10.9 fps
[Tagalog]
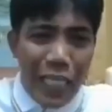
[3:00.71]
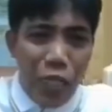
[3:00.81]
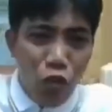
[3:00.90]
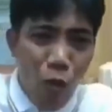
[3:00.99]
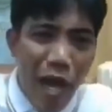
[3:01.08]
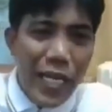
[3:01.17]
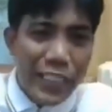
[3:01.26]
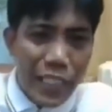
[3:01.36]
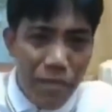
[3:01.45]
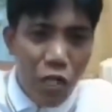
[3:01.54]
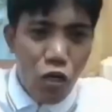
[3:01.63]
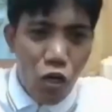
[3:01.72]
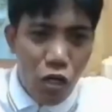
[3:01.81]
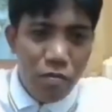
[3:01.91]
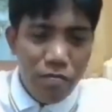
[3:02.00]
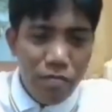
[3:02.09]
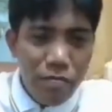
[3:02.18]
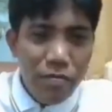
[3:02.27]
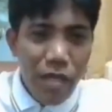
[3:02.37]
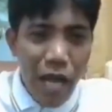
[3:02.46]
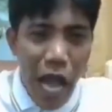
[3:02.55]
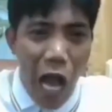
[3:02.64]
Buong Katanduanes sa
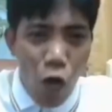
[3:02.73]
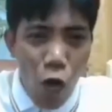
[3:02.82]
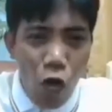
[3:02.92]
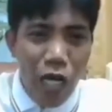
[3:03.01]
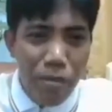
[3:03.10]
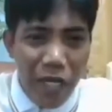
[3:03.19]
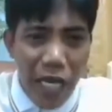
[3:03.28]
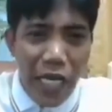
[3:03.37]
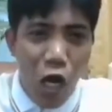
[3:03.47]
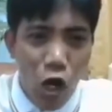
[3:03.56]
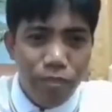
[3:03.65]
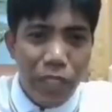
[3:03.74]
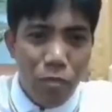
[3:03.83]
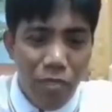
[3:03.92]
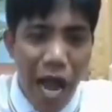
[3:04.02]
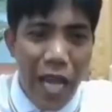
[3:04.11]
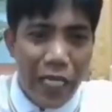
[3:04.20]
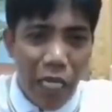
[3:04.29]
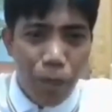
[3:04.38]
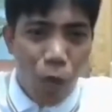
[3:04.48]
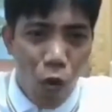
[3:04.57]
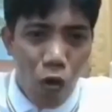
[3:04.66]
Bicol, ako ho nagbigay ng
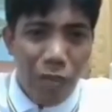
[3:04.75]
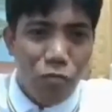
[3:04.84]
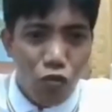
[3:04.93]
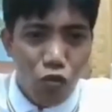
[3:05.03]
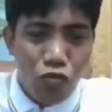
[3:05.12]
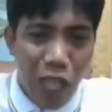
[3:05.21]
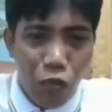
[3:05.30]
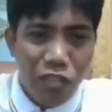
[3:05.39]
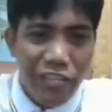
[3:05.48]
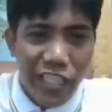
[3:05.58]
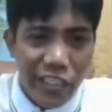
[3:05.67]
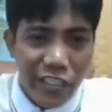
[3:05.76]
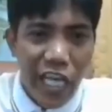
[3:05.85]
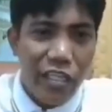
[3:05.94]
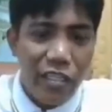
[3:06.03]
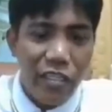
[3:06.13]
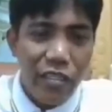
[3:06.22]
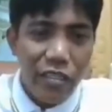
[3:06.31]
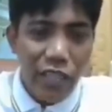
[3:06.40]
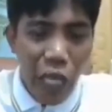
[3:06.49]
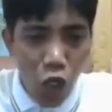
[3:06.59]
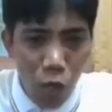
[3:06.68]
Optimum Eye Care Program noong
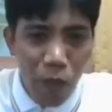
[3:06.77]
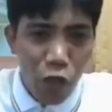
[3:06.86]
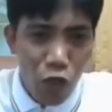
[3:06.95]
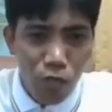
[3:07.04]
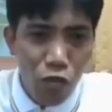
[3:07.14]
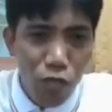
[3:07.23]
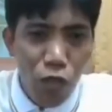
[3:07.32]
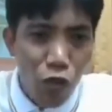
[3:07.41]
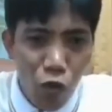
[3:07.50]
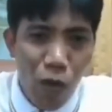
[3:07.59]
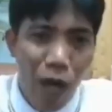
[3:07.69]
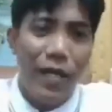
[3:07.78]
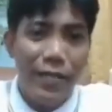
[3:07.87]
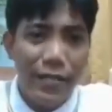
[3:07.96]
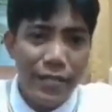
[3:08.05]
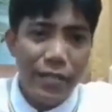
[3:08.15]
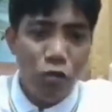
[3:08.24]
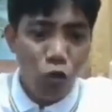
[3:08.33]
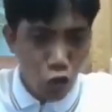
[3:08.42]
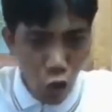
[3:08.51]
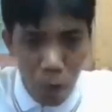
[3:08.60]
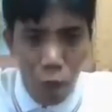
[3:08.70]
2016 kay Governor Bubuy Kuwa.
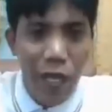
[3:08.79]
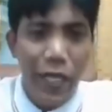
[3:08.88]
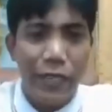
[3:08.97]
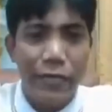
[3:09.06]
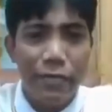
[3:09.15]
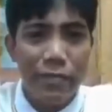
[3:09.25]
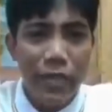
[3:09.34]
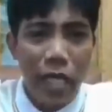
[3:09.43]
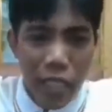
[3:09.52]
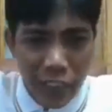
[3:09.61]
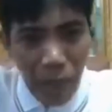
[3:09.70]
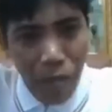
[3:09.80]
Totoo po yan.